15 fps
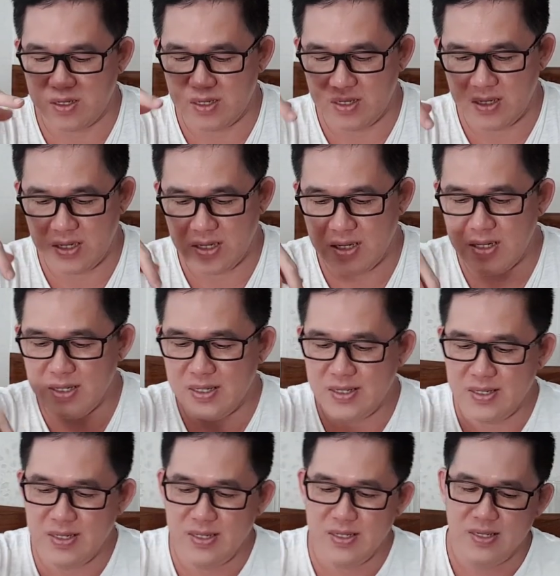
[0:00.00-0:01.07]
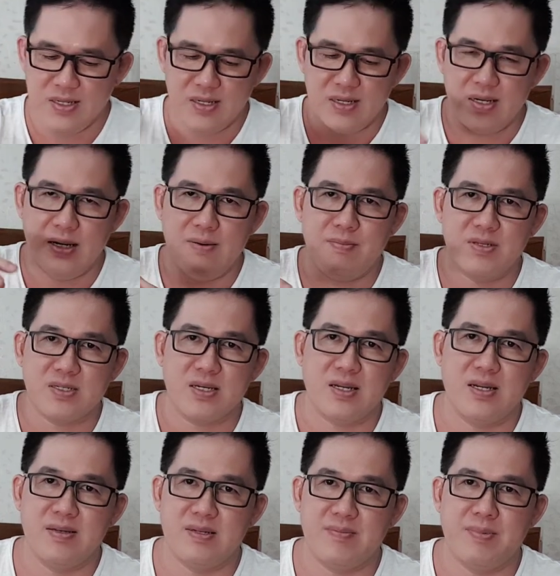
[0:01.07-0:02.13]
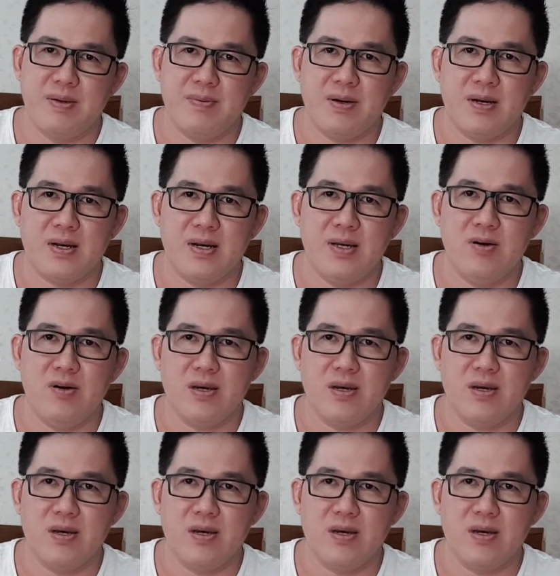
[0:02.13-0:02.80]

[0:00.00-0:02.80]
dia dan masker ini sudah dipakai.